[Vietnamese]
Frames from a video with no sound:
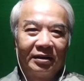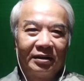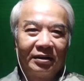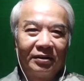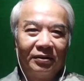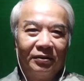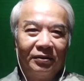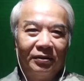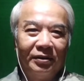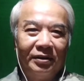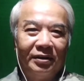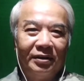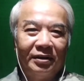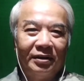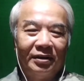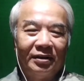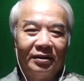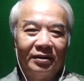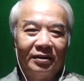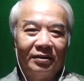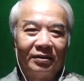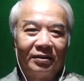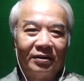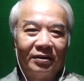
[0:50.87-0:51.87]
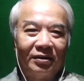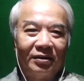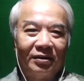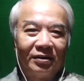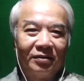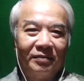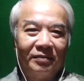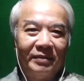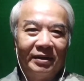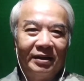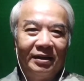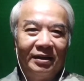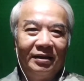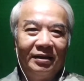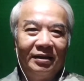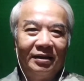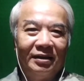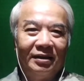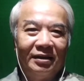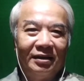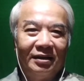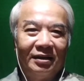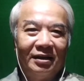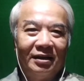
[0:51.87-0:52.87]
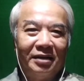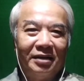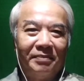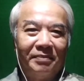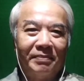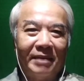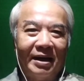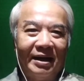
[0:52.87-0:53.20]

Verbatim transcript: tôi ờ, hồi đó tôi mới lên